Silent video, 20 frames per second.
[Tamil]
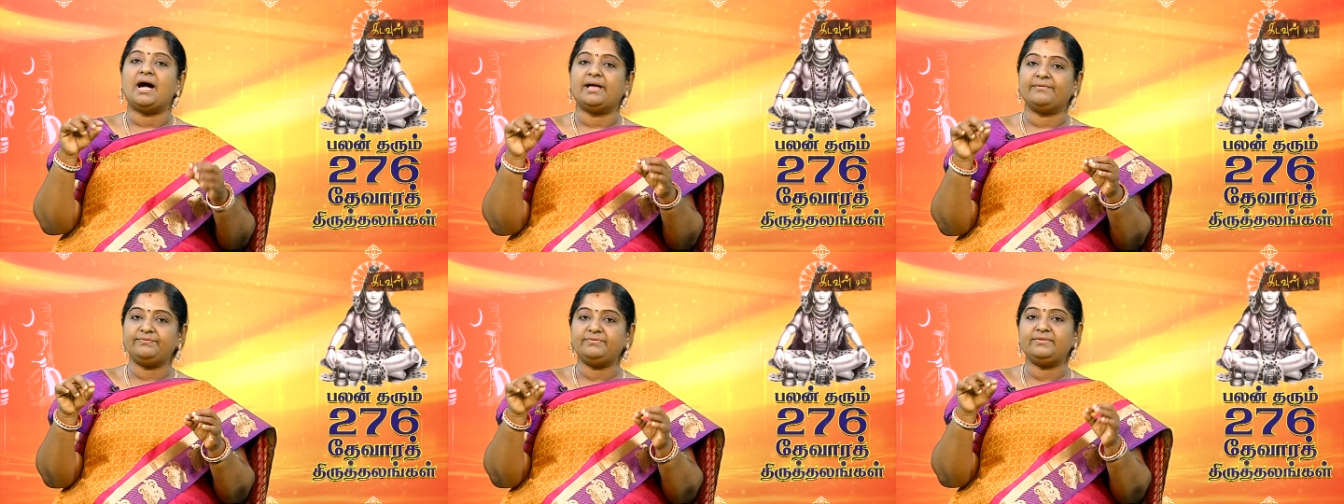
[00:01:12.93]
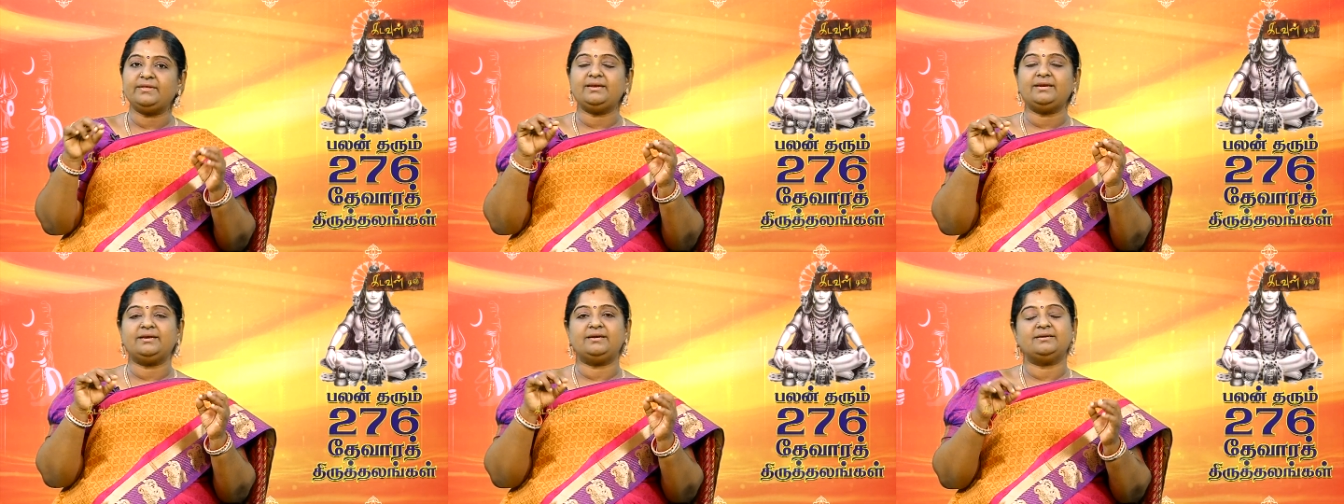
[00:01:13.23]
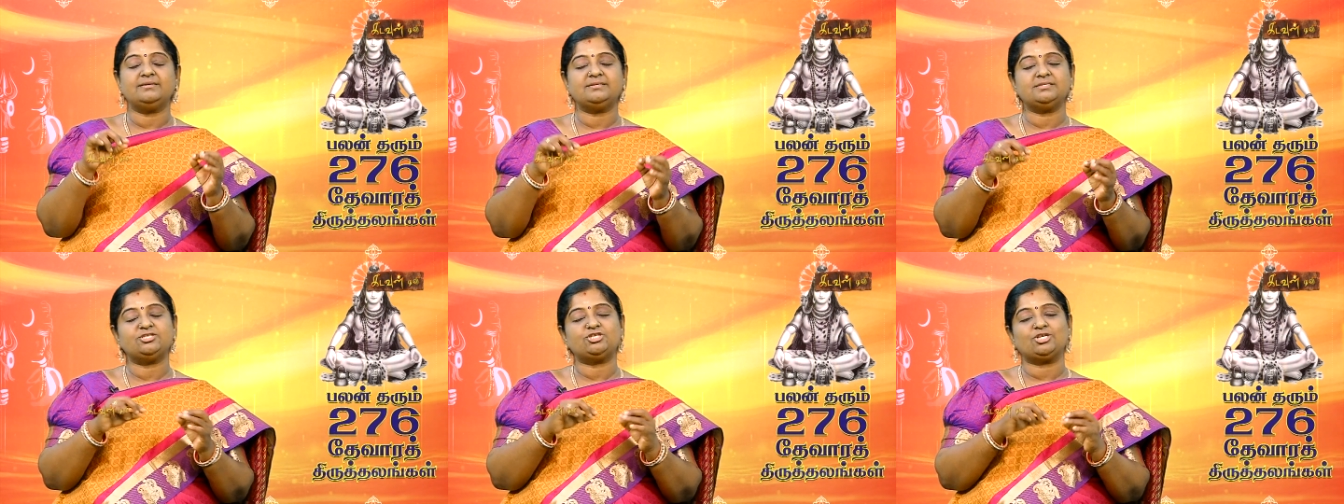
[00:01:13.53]
அந்த
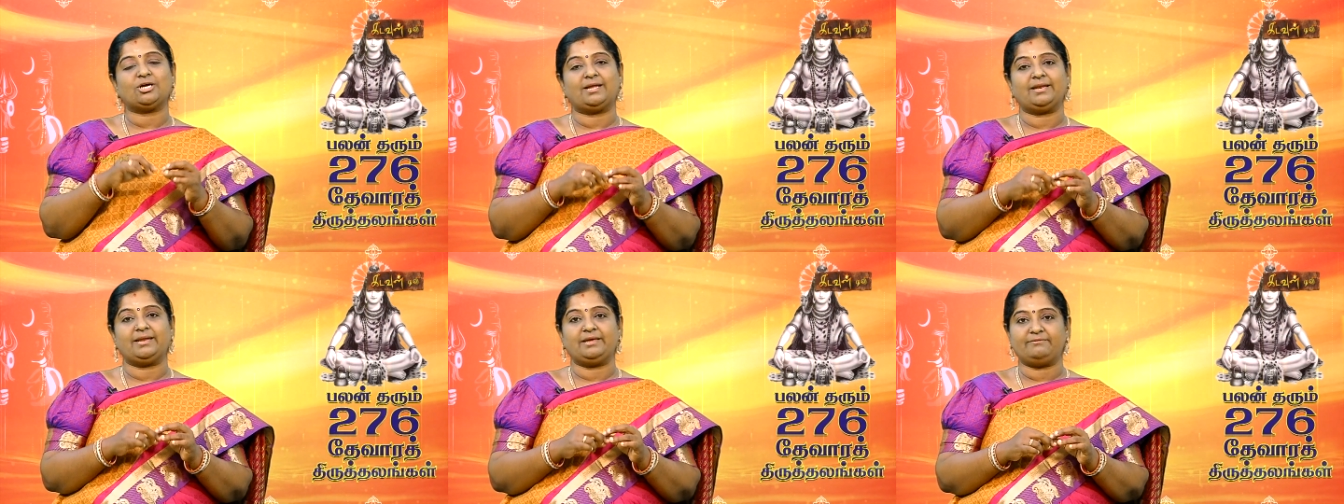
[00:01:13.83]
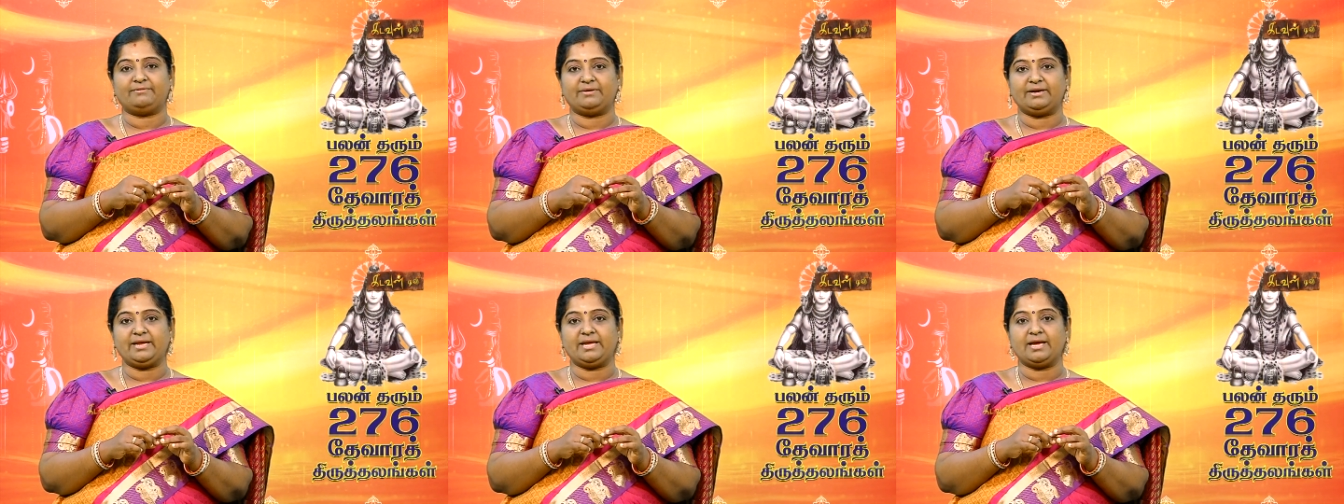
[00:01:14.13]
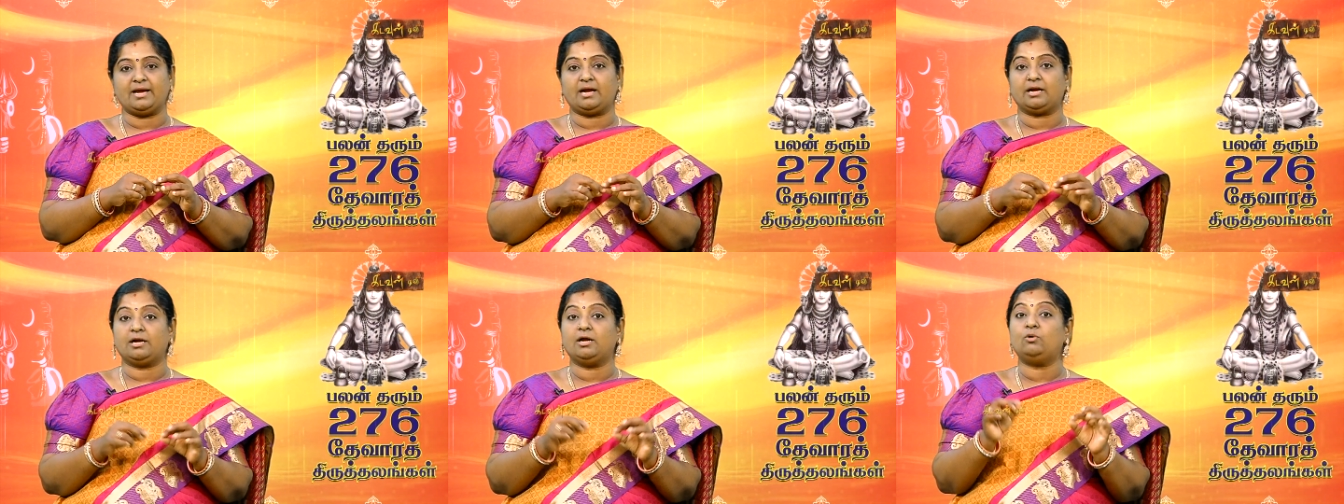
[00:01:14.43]
நெடுஞ்சாலை
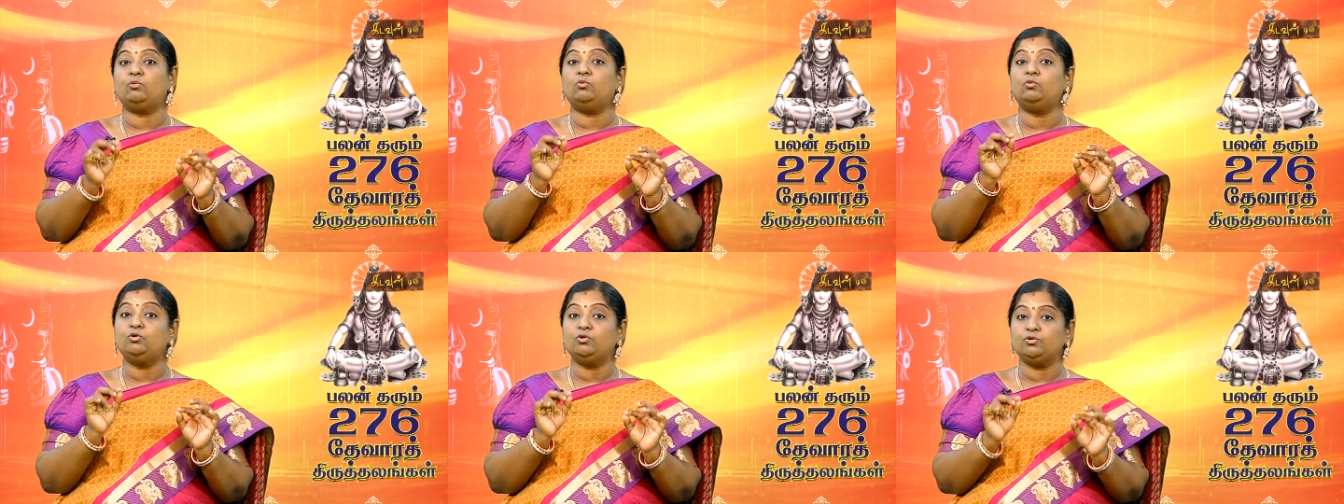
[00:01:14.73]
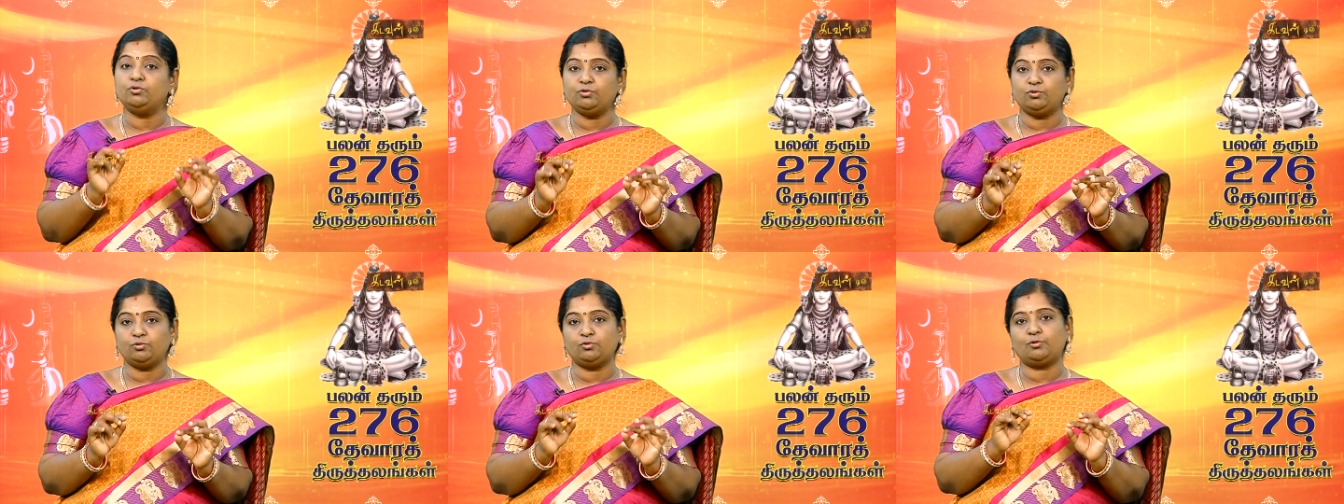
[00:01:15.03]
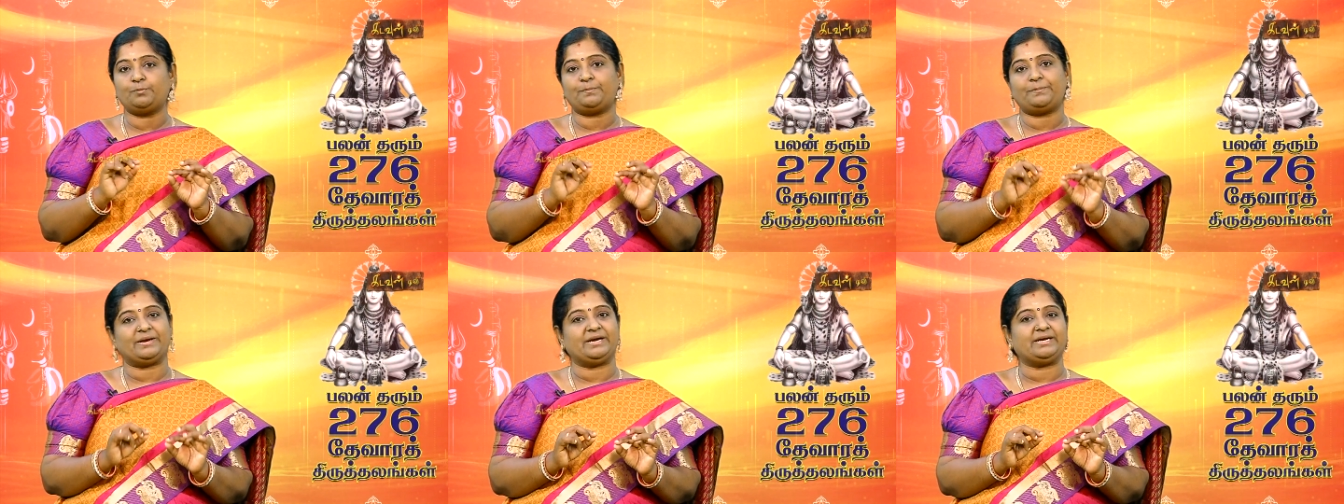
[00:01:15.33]
வழியாக
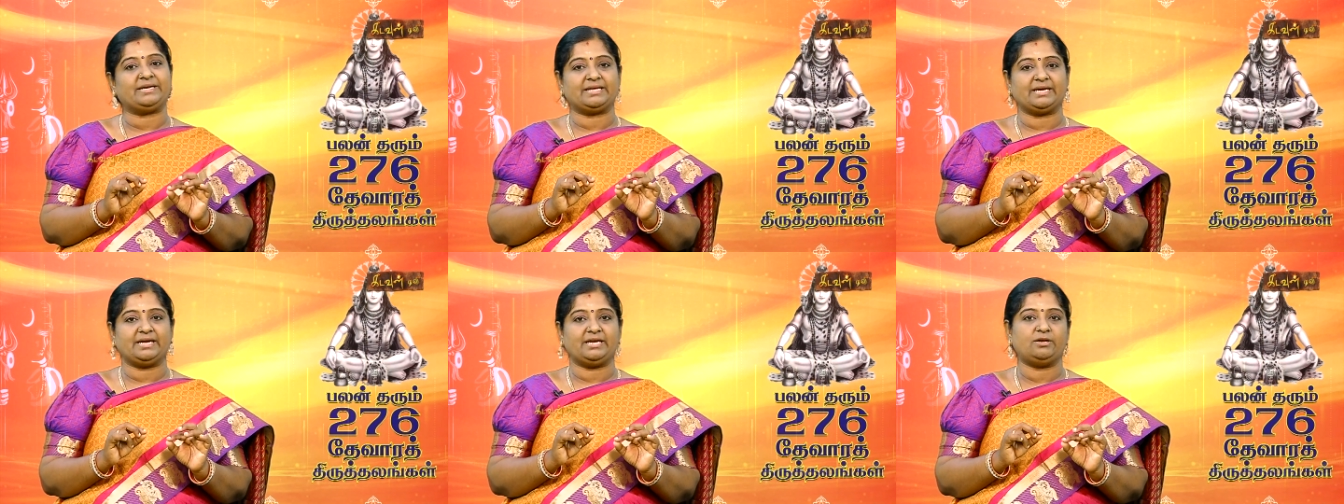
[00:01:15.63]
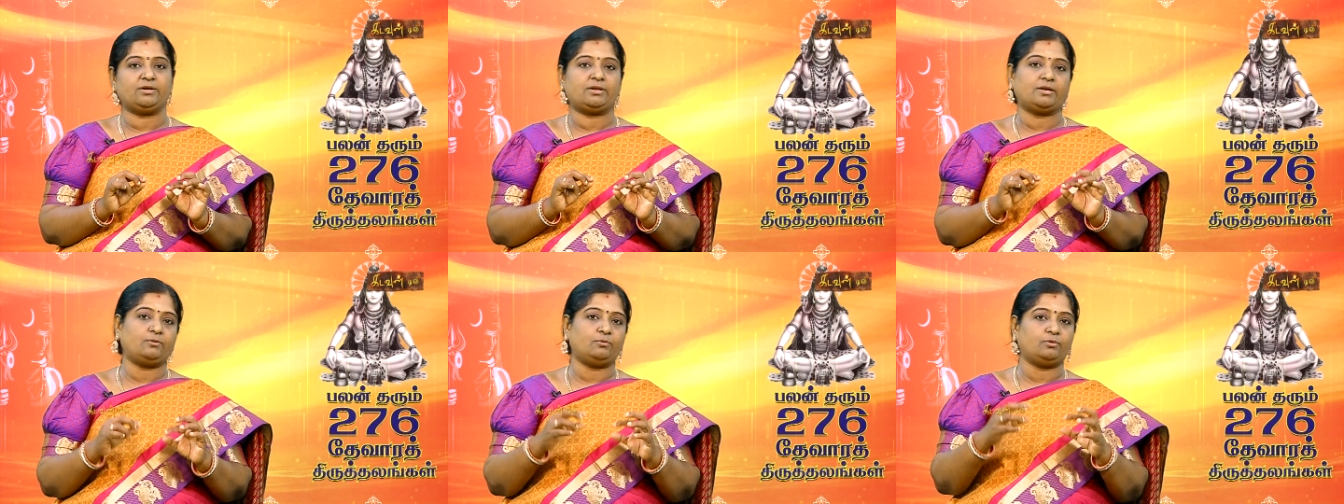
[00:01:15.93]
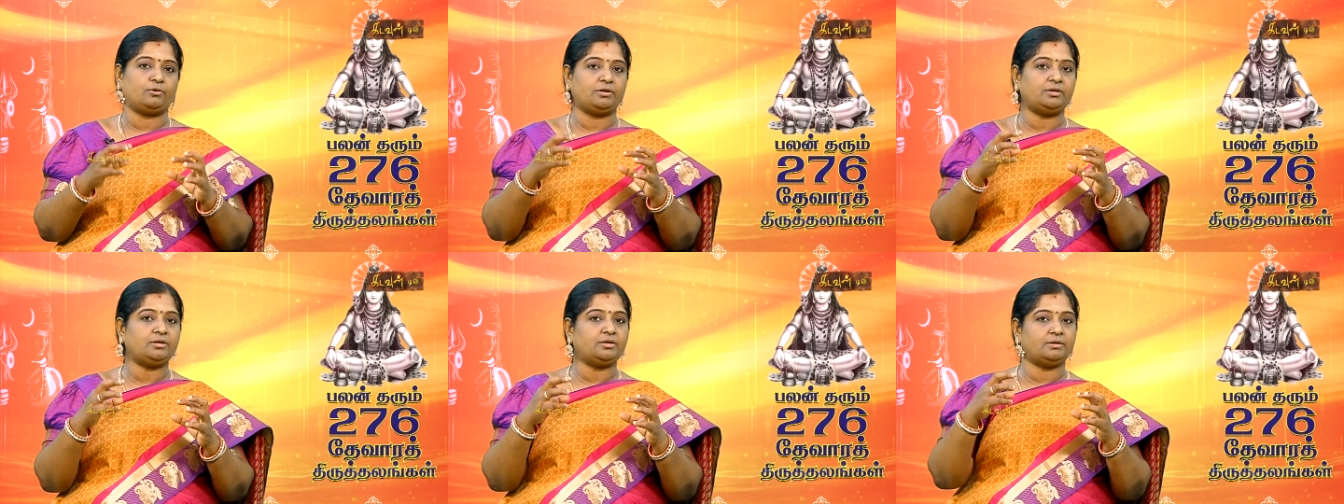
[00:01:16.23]
உளுந்தூர்பேட்டைன்ற
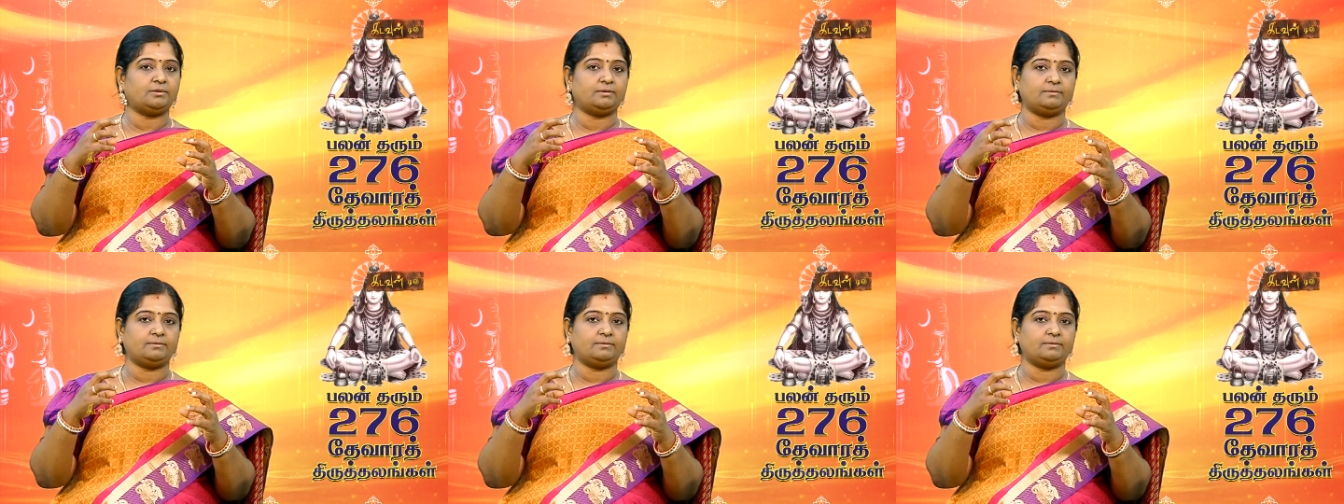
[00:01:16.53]
ஒரு